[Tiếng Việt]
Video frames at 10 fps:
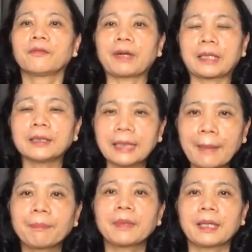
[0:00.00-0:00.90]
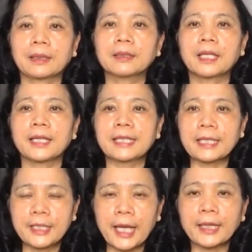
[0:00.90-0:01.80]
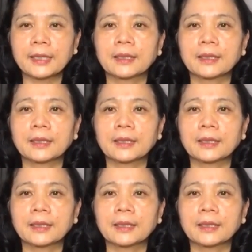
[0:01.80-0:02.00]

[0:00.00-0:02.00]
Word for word: Và thứ năm là tư thế xác chết.